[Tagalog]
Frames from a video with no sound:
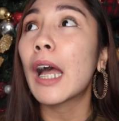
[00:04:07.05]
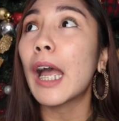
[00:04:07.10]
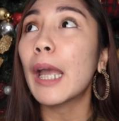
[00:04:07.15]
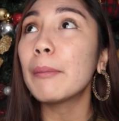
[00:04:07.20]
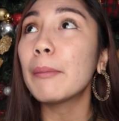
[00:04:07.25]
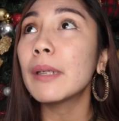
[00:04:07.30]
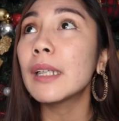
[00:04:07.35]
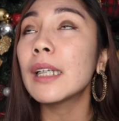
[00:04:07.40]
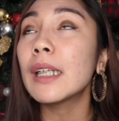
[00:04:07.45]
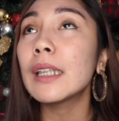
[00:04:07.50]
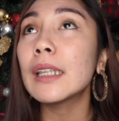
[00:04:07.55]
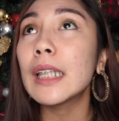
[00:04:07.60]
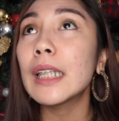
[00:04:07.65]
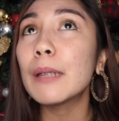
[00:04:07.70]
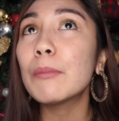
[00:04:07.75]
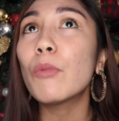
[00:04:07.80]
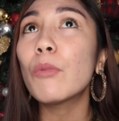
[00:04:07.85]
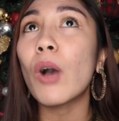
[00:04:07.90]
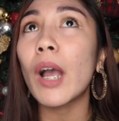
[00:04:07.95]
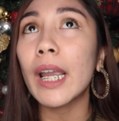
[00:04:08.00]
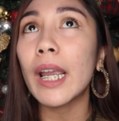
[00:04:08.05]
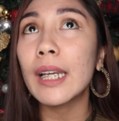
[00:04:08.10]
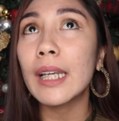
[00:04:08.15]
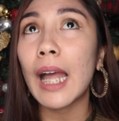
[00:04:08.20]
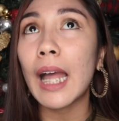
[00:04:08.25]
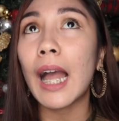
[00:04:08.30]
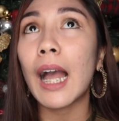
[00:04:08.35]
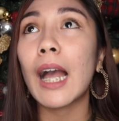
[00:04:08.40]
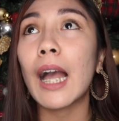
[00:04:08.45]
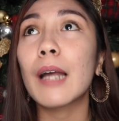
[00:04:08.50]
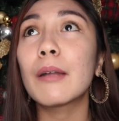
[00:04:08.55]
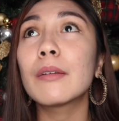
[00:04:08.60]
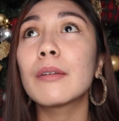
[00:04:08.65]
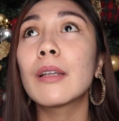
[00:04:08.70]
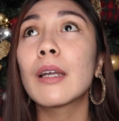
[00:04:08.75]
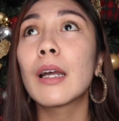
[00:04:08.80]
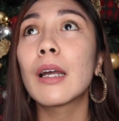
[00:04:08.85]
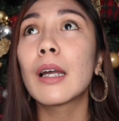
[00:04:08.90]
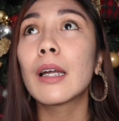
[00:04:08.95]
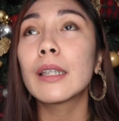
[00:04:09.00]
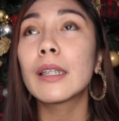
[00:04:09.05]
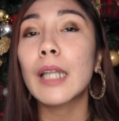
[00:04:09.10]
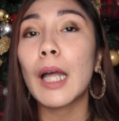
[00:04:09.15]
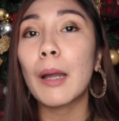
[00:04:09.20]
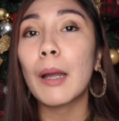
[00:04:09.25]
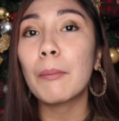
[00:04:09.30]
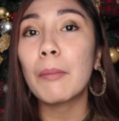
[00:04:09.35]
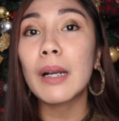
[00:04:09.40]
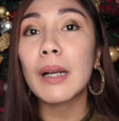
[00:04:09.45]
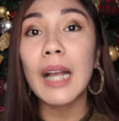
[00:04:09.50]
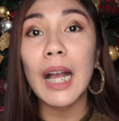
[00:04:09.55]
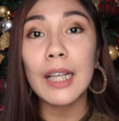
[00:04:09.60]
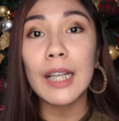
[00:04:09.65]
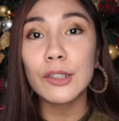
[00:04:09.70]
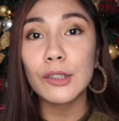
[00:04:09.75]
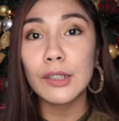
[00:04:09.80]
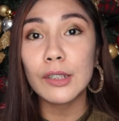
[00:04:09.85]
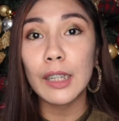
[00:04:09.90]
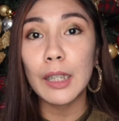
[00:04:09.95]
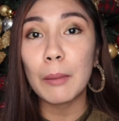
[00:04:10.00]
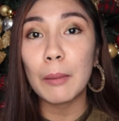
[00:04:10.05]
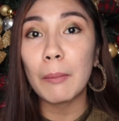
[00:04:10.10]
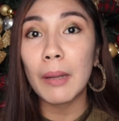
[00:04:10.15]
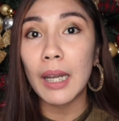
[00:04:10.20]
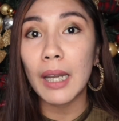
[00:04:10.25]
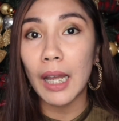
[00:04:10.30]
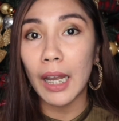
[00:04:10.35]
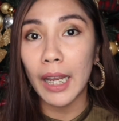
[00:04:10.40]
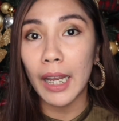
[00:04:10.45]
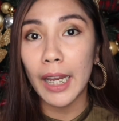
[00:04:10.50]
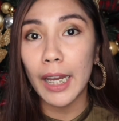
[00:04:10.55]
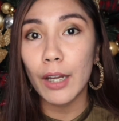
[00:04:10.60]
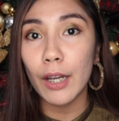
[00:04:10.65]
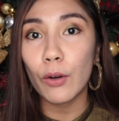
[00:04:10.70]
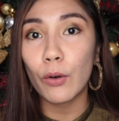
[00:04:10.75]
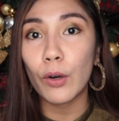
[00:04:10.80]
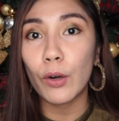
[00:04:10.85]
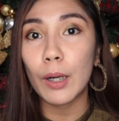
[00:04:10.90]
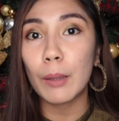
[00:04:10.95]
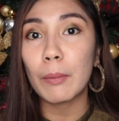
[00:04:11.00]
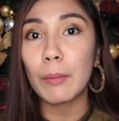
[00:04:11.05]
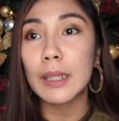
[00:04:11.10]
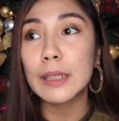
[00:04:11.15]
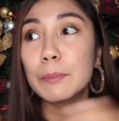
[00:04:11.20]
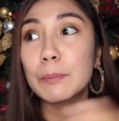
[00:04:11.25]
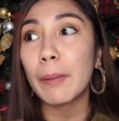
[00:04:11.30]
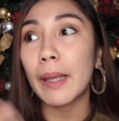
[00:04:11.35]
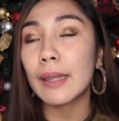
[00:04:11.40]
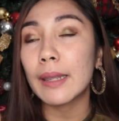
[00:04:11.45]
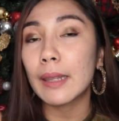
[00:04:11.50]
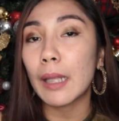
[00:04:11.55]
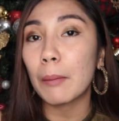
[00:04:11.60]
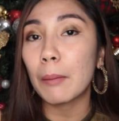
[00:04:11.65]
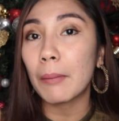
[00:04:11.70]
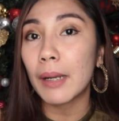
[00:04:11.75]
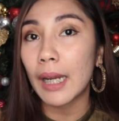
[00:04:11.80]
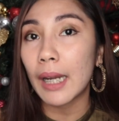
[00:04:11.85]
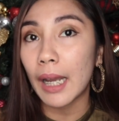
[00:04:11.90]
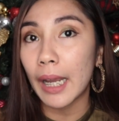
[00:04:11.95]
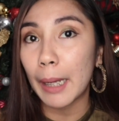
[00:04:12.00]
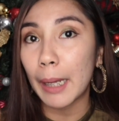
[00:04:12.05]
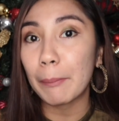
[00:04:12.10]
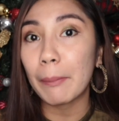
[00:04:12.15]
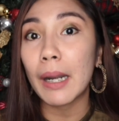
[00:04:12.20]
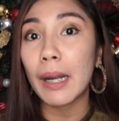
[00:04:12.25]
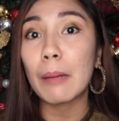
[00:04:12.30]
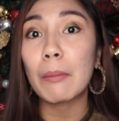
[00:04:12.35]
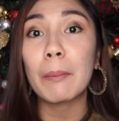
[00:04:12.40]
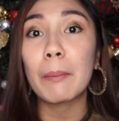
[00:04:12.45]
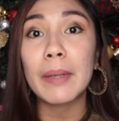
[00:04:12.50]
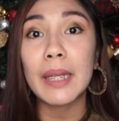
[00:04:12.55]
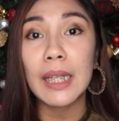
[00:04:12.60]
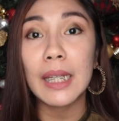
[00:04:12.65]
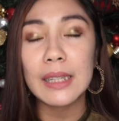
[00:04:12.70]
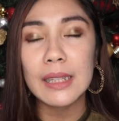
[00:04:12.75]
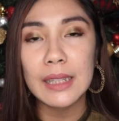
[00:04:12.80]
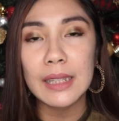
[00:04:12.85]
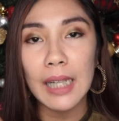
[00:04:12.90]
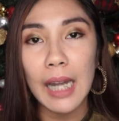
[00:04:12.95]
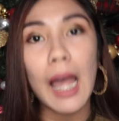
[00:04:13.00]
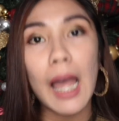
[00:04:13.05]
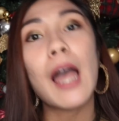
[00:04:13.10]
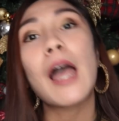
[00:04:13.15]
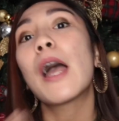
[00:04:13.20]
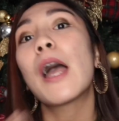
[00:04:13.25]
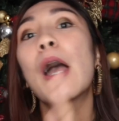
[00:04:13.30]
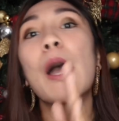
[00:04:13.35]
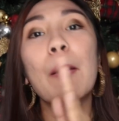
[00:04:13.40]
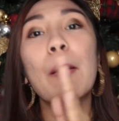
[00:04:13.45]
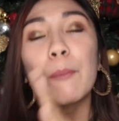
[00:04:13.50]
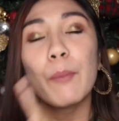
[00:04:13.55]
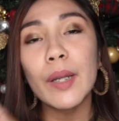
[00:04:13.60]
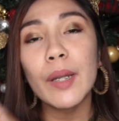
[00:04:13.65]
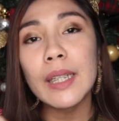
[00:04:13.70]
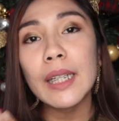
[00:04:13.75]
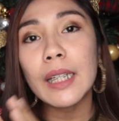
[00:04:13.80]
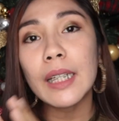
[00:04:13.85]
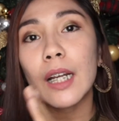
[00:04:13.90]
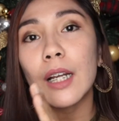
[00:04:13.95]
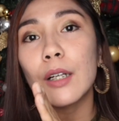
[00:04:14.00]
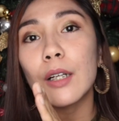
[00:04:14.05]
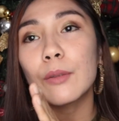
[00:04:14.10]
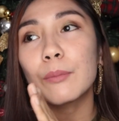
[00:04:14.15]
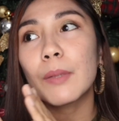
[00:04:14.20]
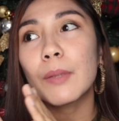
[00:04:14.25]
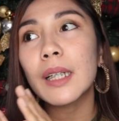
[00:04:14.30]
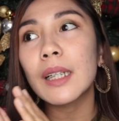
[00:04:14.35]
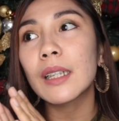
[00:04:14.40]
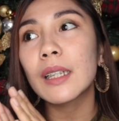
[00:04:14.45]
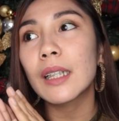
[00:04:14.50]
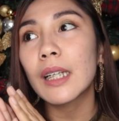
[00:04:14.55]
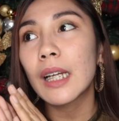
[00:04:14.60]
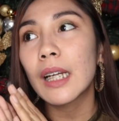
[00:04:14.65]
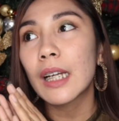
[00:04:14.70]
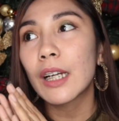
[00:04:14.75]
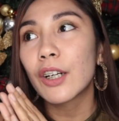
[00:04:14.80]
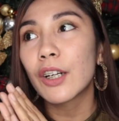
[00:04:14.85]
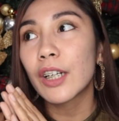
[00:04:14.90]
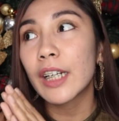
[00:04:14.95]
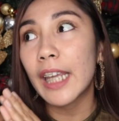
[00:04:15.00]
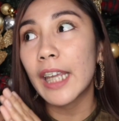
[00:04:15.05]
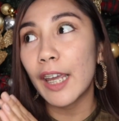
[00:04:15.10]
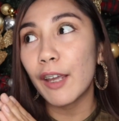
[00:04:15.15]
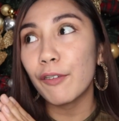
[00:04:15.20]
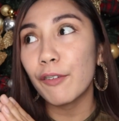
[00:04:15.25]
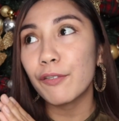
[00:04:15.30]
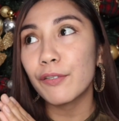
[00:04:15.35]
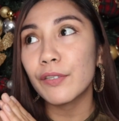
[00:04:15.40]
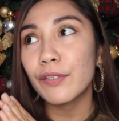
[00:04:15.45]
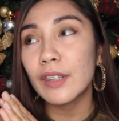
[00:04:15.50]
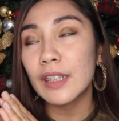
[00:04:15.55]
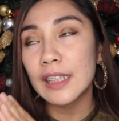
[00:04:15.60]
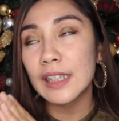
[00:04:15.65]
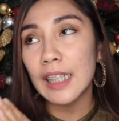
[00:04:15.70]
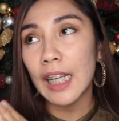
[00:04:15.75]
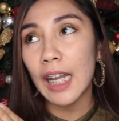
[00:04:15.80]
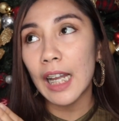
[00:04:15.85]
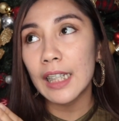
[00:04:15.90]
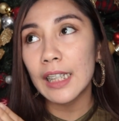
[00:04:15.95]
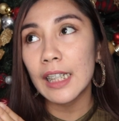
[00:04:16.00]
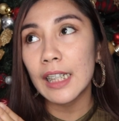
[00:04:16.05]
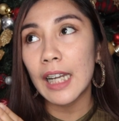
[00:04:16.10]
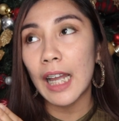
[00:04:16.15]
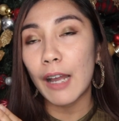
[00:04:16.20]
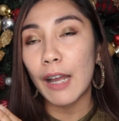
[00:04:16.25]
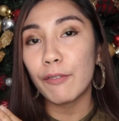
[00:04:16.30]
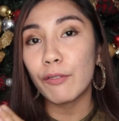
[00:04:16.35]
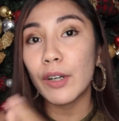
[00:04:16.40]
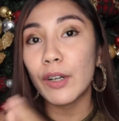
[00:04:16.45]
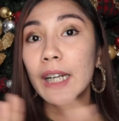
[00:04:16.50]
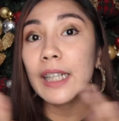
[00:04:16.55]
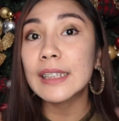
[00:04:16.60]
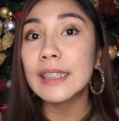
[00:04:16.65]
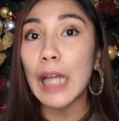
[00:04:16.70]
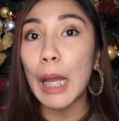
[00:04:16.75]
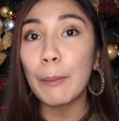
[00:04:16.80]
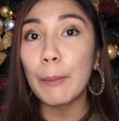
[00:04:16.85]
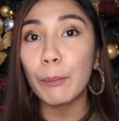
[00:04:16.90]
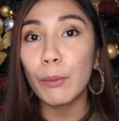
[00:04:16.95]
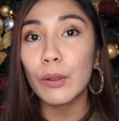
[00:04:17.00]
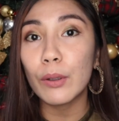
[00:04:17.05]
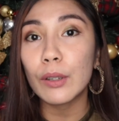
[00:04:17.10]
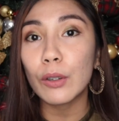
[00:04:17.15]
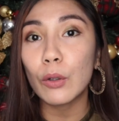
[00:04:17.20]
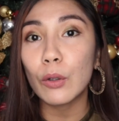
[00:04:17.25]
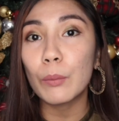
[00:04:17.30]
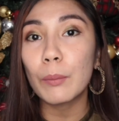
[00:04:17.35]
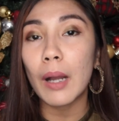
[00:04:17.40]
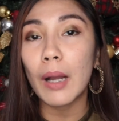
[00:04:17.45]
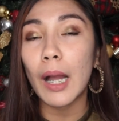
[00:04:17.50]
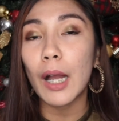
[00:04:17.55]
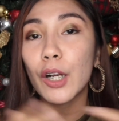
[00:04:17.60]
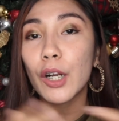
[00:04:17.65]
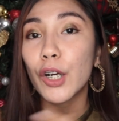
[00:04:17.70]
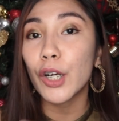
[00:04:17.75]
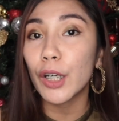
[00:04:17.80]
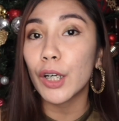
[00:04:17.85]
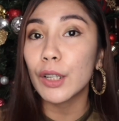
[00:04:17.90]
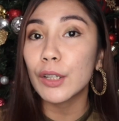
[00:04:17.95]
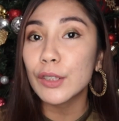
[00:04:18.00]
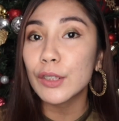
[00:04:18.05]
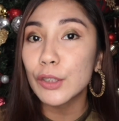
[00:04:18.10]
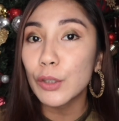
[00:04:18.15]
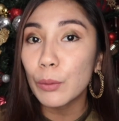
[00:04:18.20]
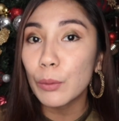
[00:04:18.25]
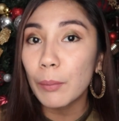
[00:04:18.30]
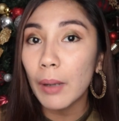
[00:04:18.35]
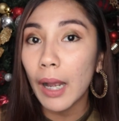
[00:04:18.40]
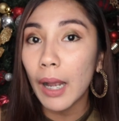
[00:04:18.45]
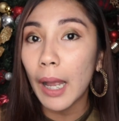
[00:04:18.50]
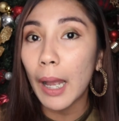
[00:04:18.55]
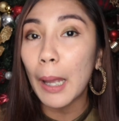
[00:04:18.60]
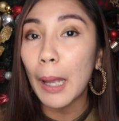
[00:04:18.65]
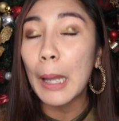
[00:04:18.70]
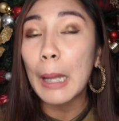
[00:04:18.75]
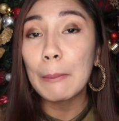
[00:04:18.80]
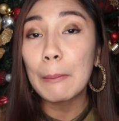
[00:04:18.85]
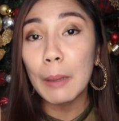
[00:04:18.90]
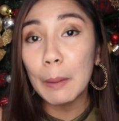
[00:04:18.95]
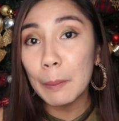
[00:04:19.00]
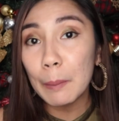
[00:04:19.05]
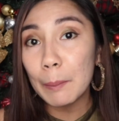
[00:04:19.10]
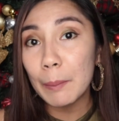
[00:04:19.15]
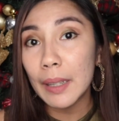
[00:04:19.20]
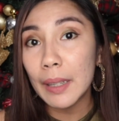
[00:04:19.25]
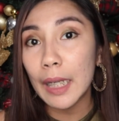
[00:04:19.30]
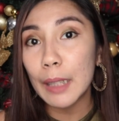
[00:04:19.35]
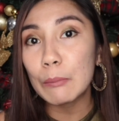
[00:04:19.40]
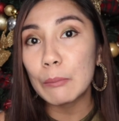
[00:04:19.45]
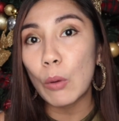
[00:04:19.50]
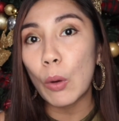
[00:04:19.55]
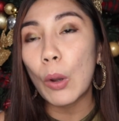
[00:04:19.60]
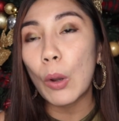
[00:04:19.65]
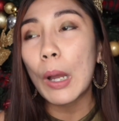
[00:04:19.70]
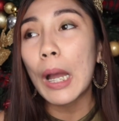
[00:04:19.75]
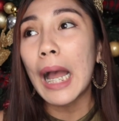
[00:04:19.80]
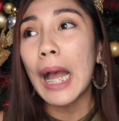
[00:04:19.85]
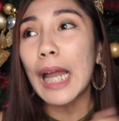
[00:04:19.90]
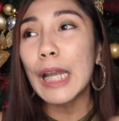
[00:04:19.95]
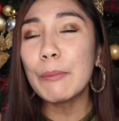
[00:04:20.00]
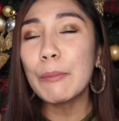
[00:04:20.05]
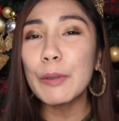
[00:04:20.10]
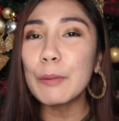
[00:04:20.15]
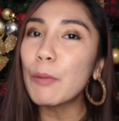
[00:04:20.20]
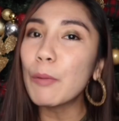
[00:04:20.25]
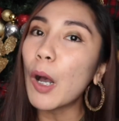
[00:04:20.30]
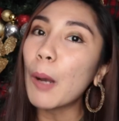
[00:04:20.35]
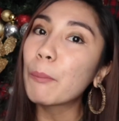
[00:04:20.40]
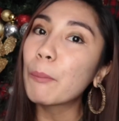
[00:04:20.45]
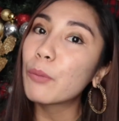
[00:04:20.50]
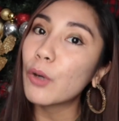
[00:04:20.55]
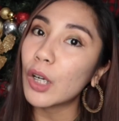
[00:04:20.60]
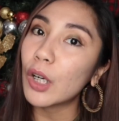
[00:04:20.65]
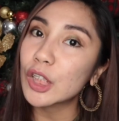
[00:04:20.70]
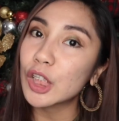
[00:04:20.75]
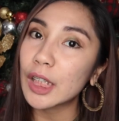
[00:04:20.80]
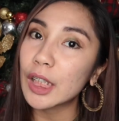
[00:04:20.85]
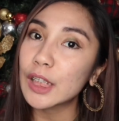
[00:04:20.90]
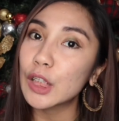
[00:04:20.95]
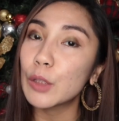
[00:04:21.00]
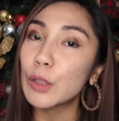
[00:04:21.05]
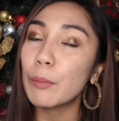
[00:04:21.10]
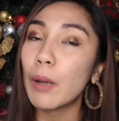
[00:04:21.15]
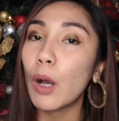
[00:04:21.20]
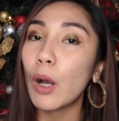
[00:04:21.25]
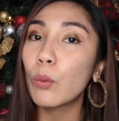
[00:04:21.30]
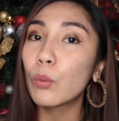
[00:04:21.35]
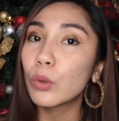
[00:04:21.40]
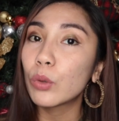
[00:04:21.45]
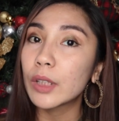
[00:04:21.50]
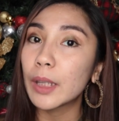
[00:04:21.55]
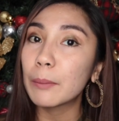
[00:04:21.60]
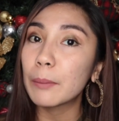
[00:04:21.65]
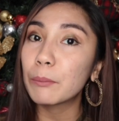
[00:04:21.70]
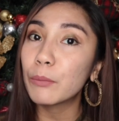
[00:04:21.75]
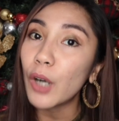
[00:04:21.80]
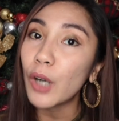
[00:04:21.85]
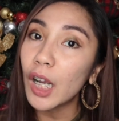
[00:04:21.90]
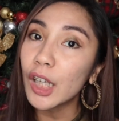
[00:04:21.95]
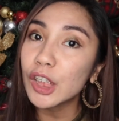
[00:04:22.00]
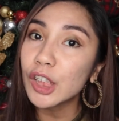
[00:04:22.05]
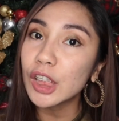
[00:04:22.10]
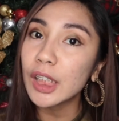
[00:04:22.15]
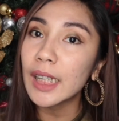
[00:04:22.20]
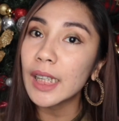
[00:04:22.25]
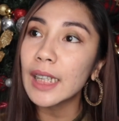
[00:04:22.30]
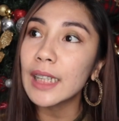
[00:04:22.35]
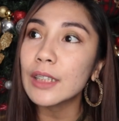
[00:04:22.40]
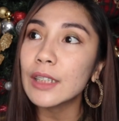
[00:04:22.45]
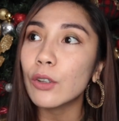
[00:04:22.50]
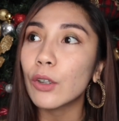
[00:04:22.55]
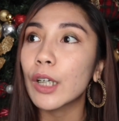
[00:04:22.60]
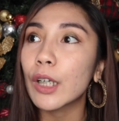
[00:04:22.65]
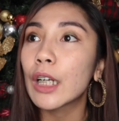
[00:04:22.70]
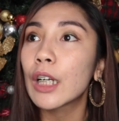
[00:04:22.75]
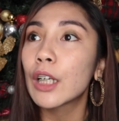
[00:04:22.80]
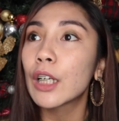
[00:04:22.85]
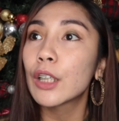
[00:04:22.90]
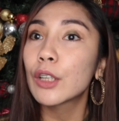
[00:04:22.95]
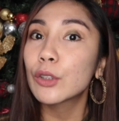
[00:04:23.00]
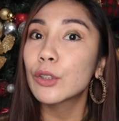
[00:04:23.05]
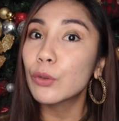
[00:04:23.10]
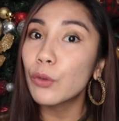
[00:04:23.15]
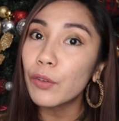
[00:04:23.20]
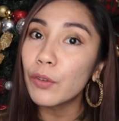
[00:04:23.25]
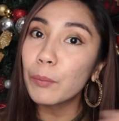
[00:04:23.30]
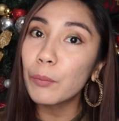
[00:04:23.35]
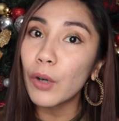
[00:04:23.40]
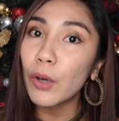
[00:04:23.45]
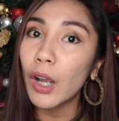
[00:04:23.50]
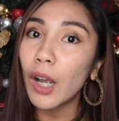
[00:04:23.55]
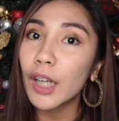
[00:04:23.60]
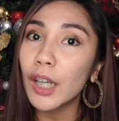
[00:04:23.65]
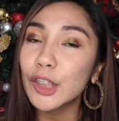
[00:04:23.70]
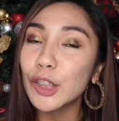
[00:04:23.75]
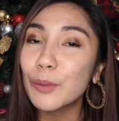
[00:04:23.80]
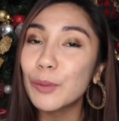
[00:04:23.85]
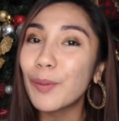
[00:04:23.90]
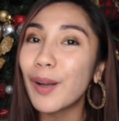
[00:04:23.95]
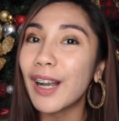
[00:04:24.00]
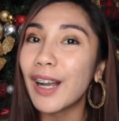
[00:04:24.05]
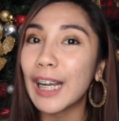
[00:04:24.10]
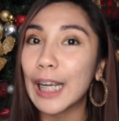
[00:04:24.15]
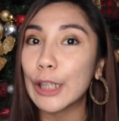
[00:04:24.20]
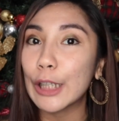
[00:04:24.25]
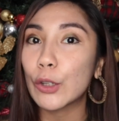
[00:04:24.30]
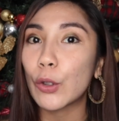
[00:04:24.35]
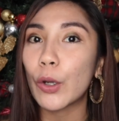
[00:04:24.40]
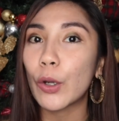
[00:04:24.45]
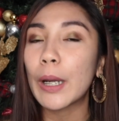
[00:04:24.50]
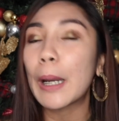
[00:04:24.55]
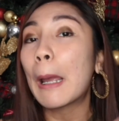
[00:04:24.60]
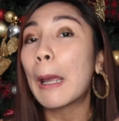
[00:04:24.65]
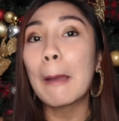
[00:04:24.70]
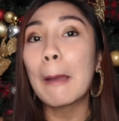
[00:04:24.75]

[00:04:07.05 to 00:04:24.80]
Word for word: I mean, hindi mo kailangan na magastos ng malaki or mag-spend ng malaki para mabigyan sila. Pwede kang mag-gift sa kanila. For example, kung mga girls, yung mga pagbibigyan mo, alam mo yung mga brushes, yung mga wooden brushes or toothbrush, yung mga ganon.